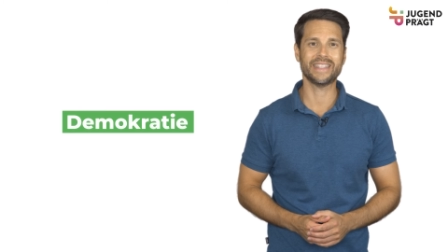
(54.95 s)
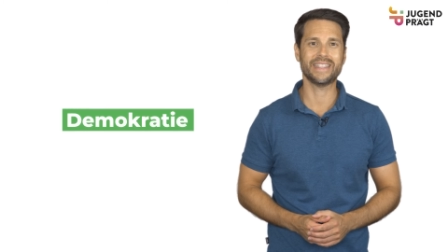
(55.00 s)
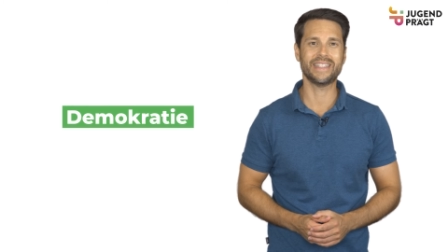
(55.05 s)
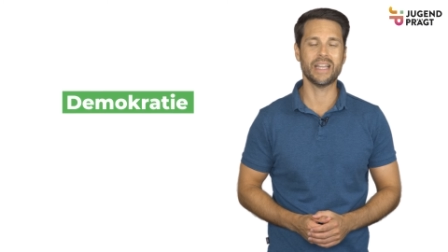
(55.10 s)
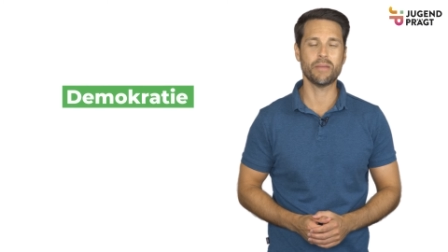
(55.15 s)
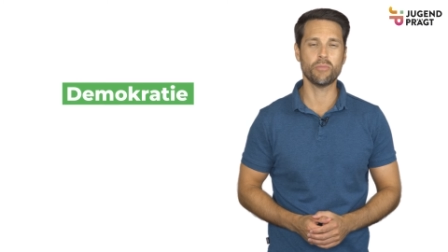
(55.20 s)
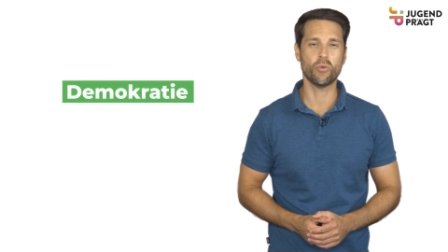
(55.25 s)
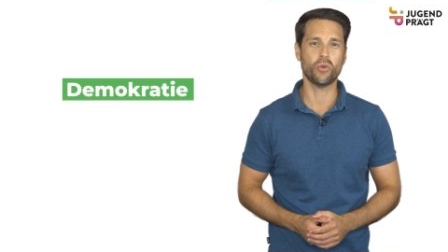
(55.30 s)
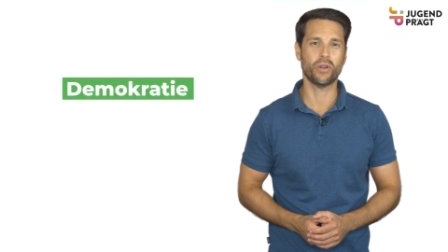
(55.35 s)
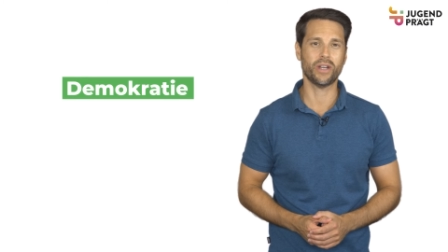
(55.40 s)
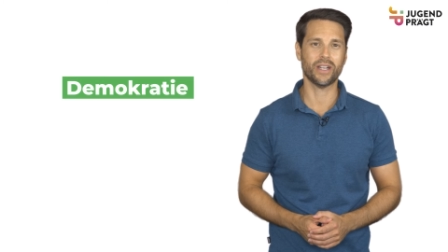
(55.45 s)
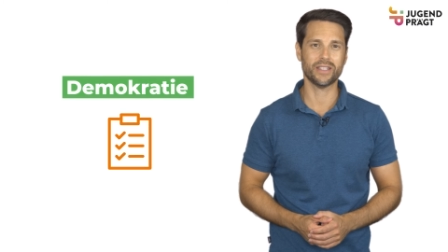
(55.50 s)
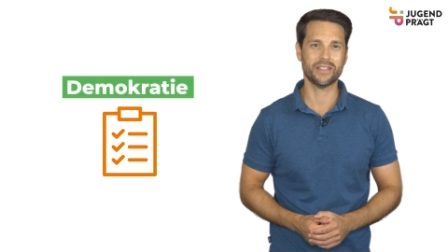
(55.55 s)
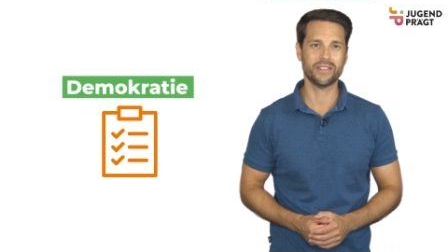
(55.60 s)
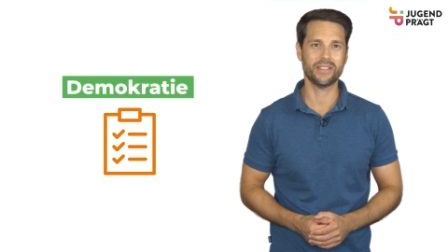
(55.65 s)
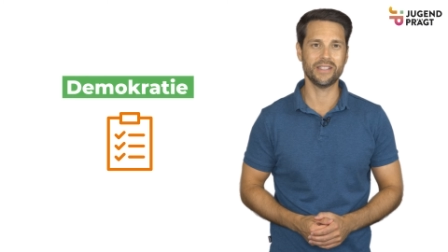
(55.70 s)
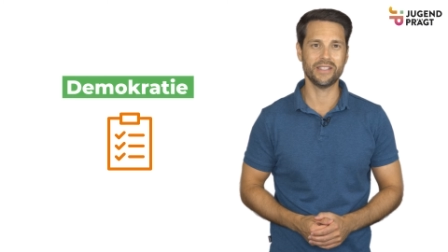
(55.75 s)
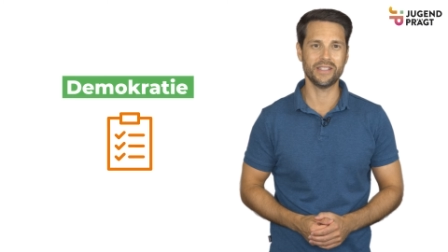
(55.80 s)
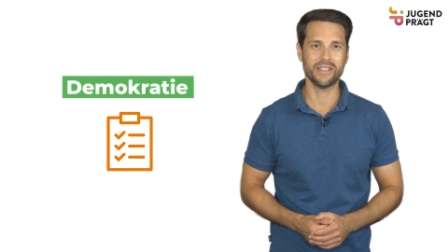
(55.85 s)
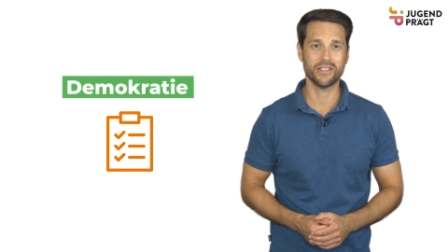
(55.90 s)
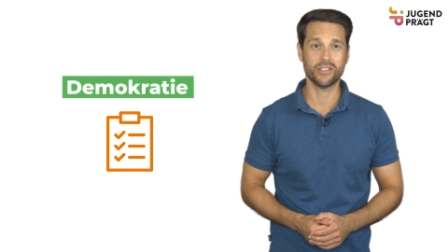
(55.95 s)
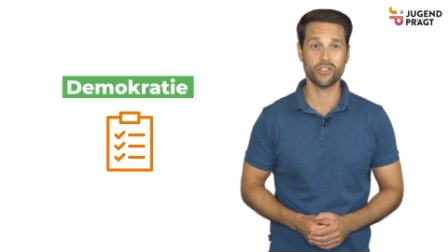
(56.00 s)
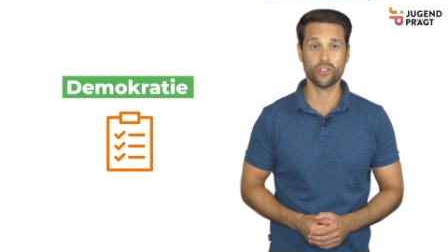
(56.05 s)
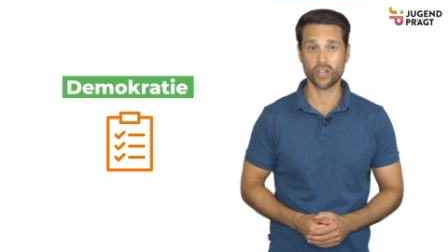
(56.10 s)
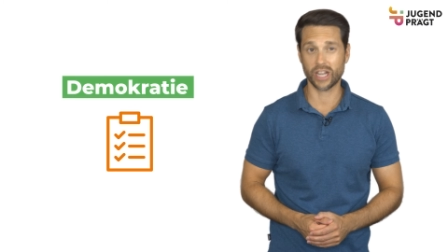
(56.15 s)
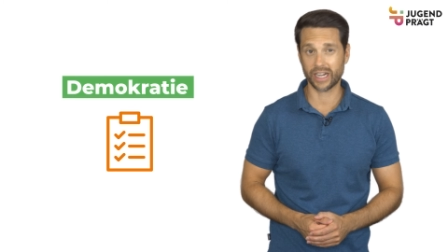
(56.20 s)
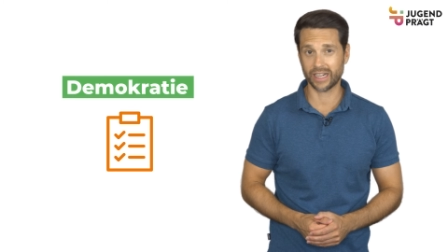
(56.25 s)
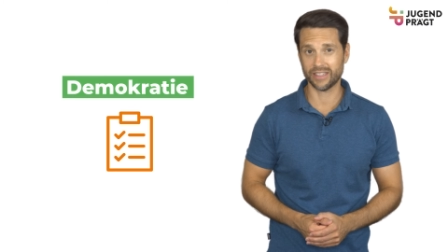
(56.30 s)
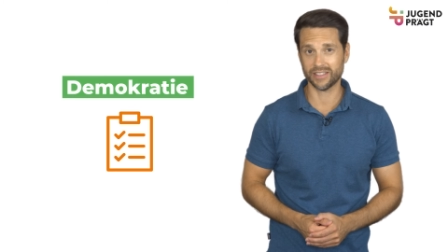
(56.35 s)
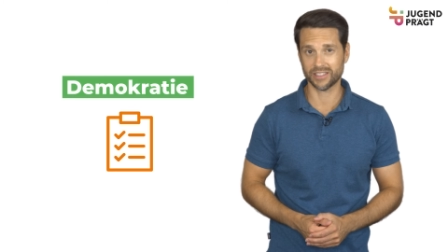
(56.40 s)

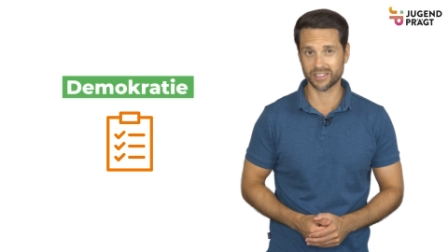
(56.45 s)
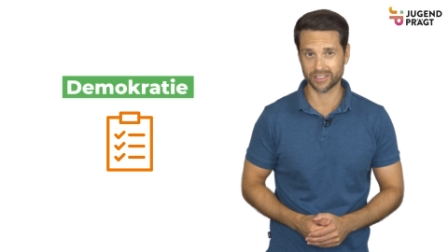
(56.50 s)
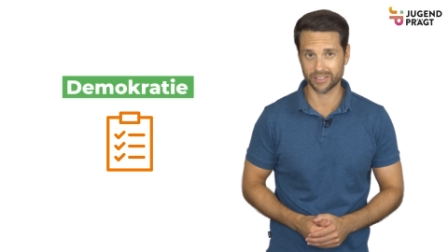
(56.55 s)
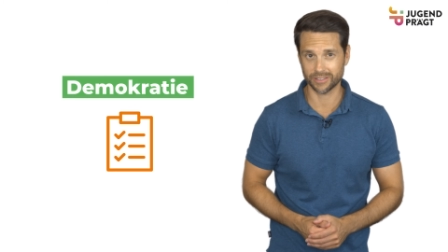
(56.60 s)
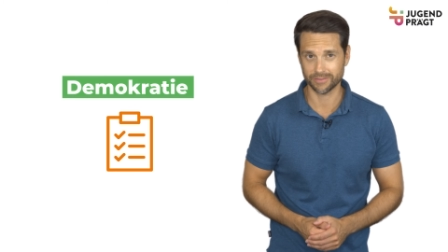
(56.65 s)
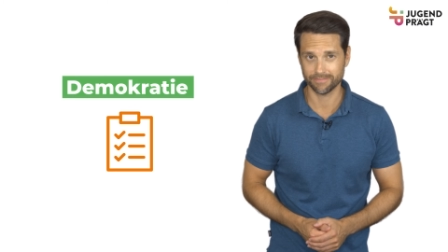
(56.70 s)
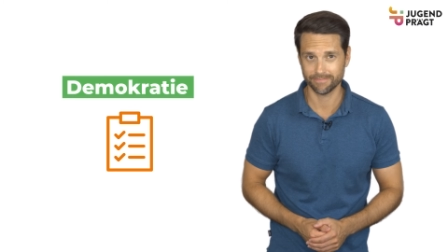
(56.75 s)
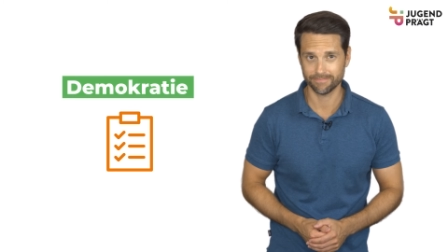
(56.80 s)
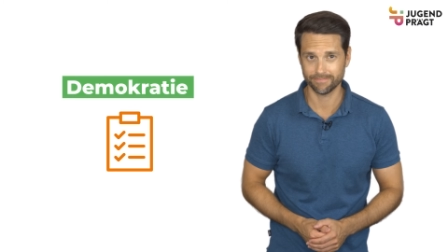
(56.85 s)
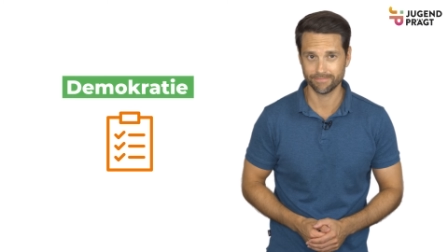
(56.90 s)
Demokratie-Checkliste.